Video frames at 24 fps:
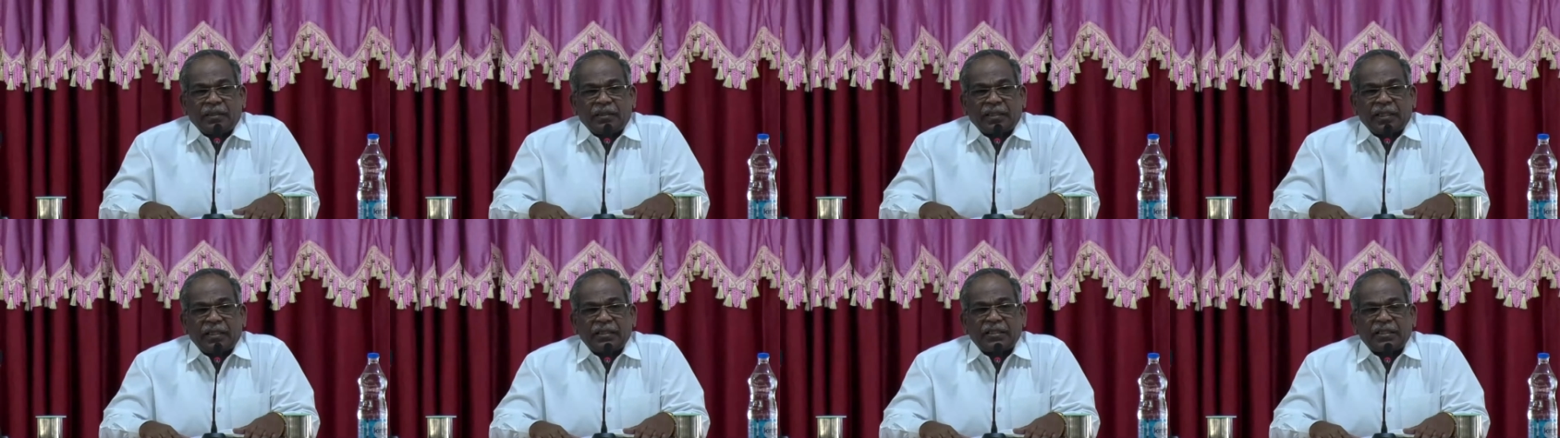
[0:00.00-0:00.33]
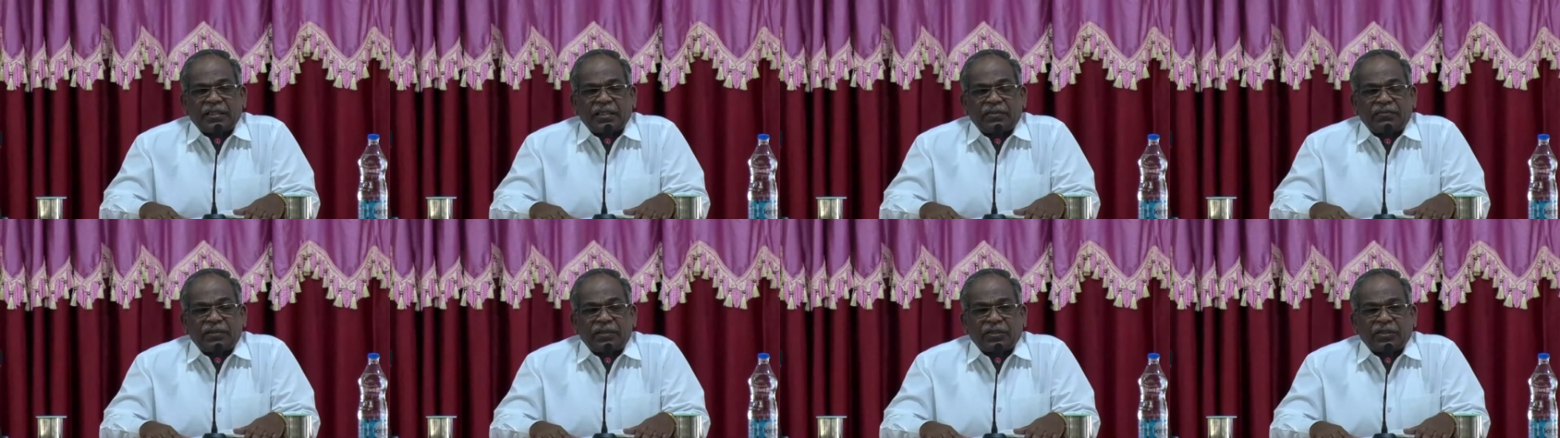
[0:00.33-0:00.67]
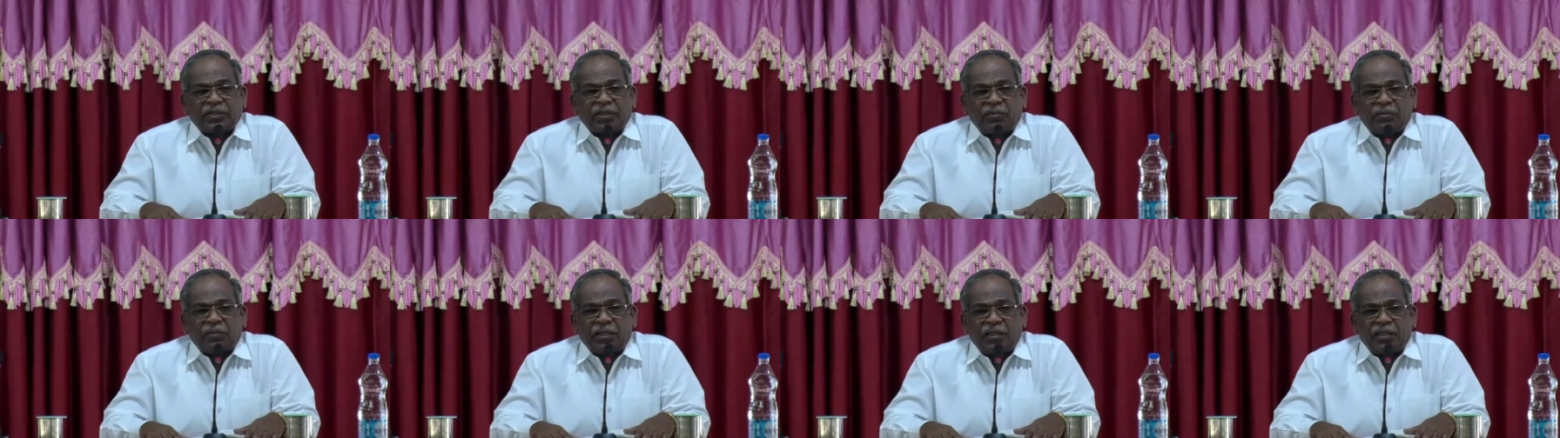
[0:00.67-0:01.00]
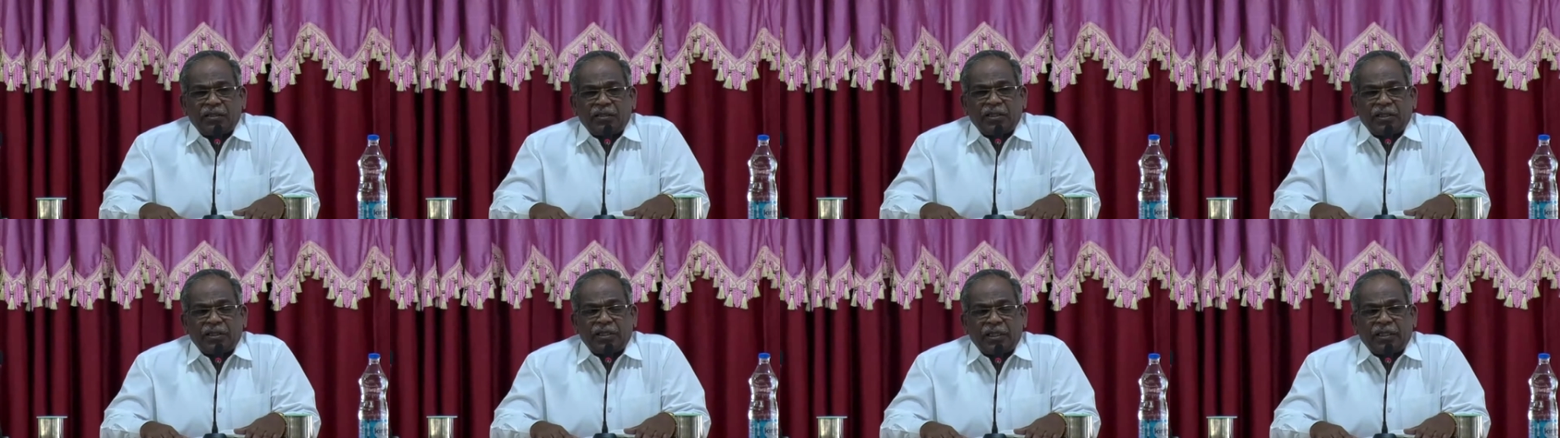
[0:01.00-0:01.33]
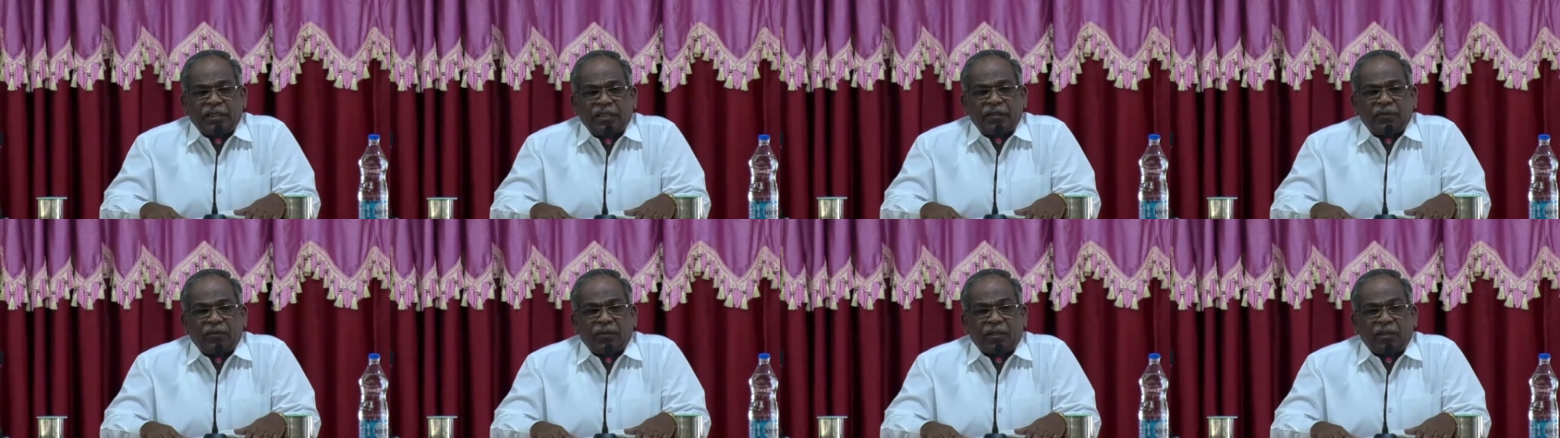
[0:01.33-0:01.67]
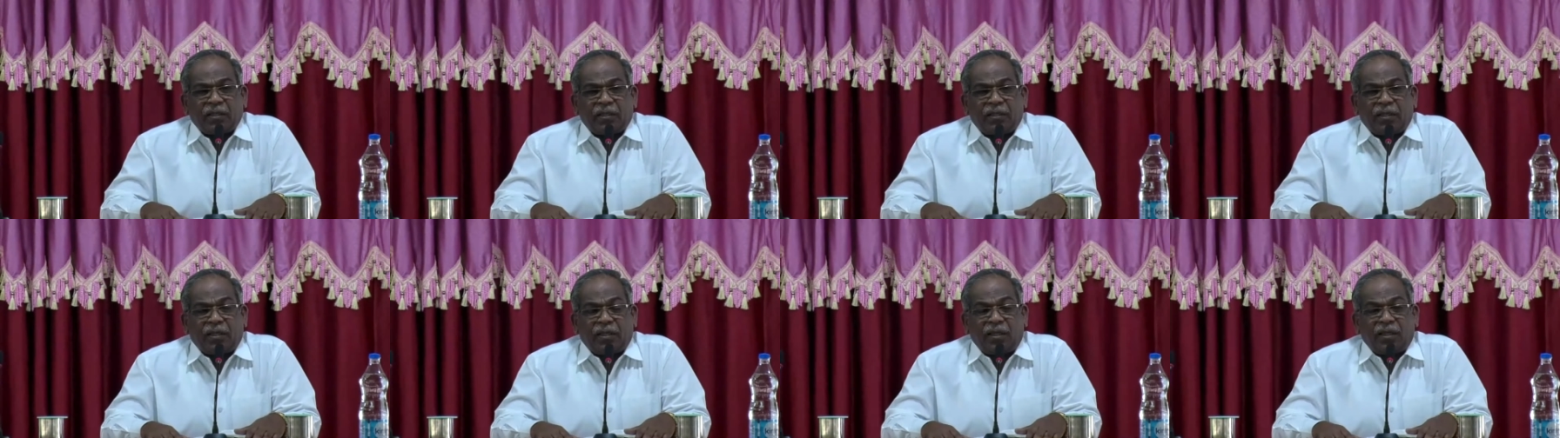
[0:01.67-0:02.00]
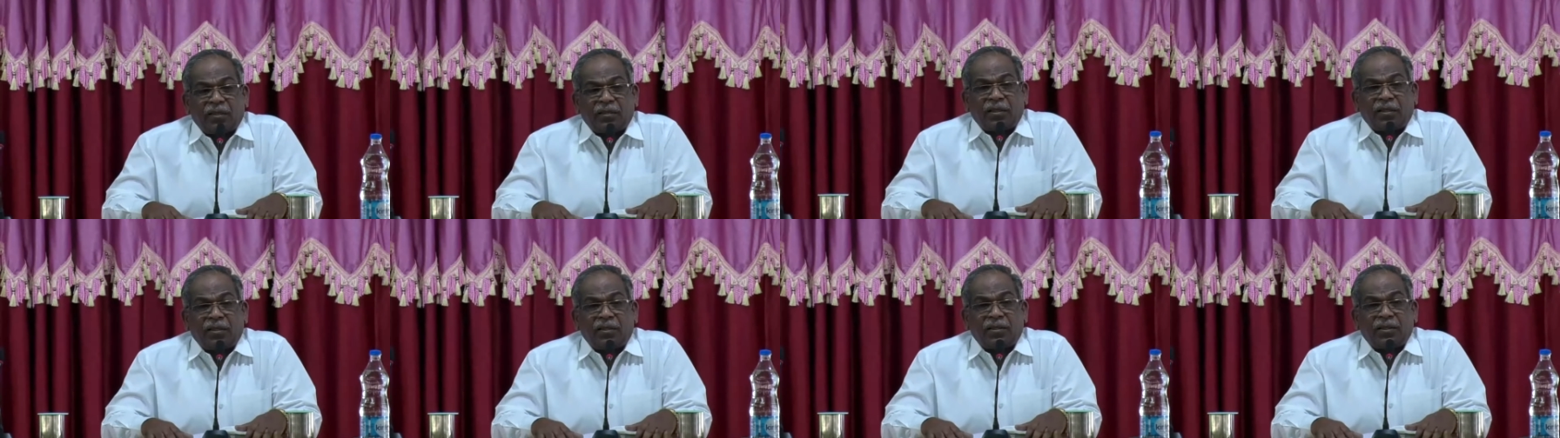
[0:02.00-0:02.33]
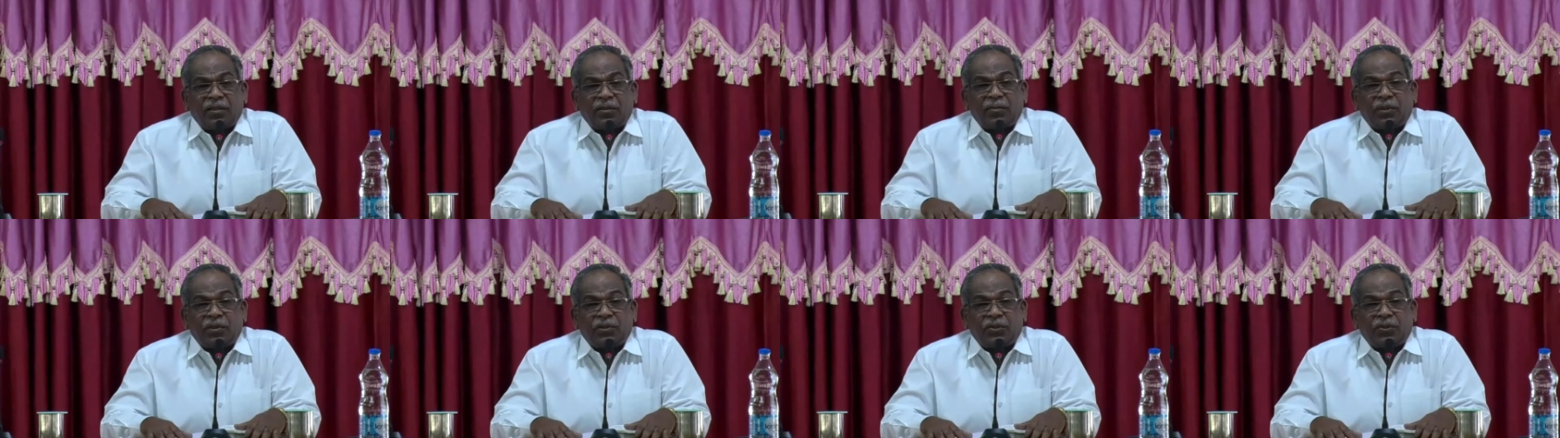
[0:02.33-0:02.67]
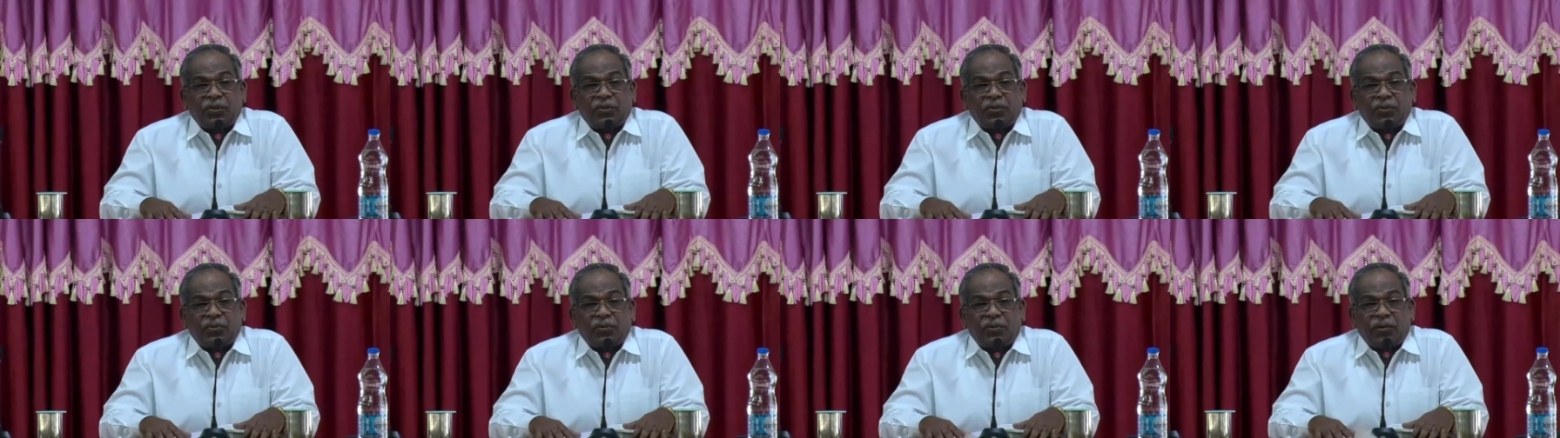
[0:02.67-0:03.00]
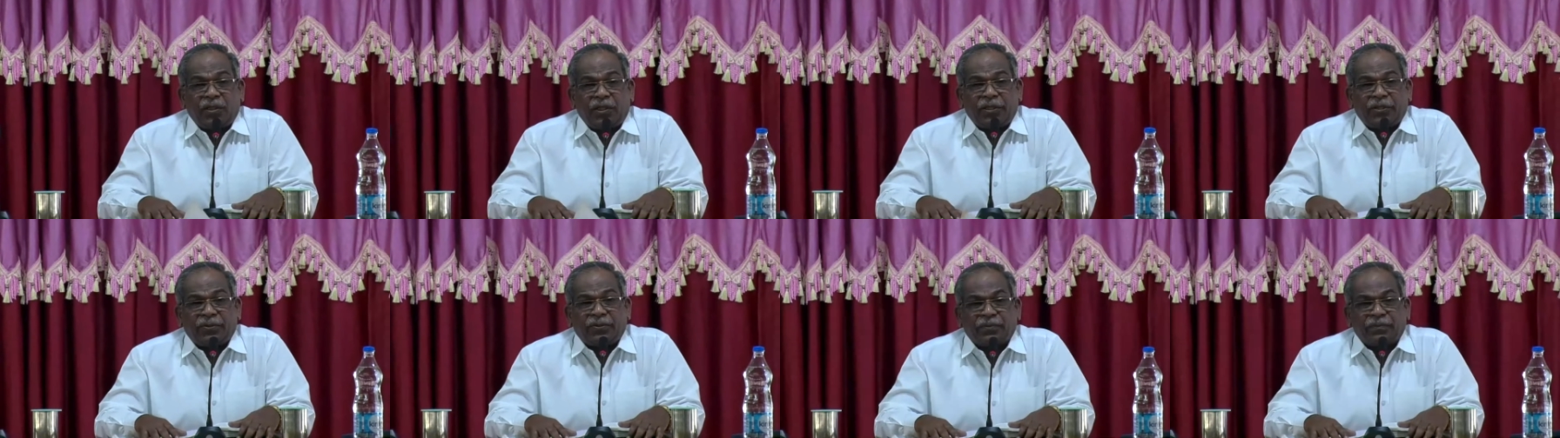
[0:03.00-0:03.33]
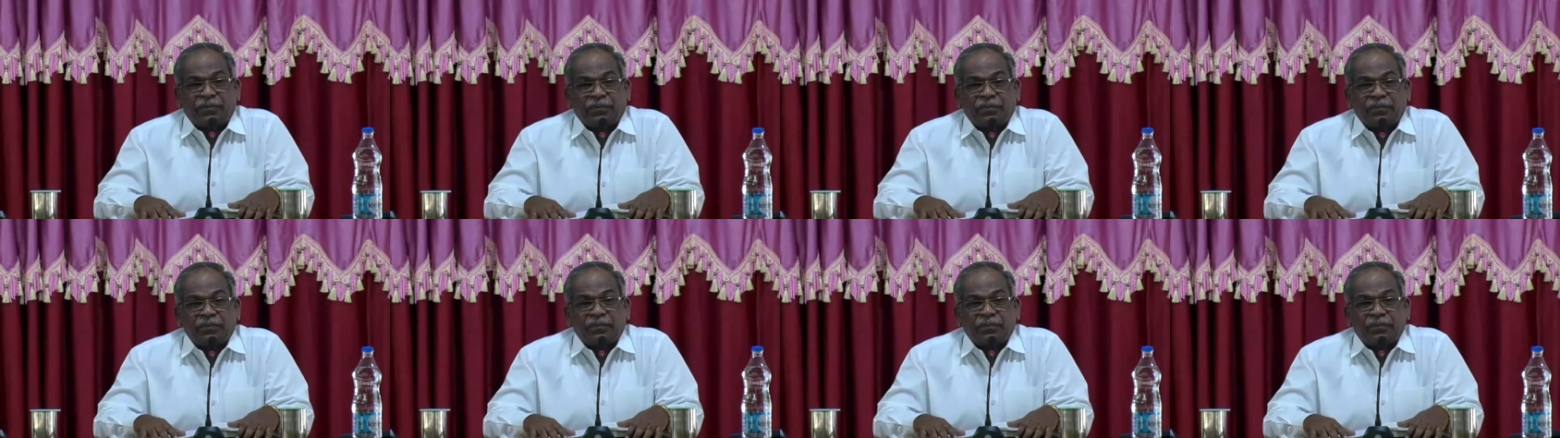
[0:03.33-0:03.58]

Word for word: క్రైస్తవ సమాజానికి ఒక ఆధారం అంటూ లేదు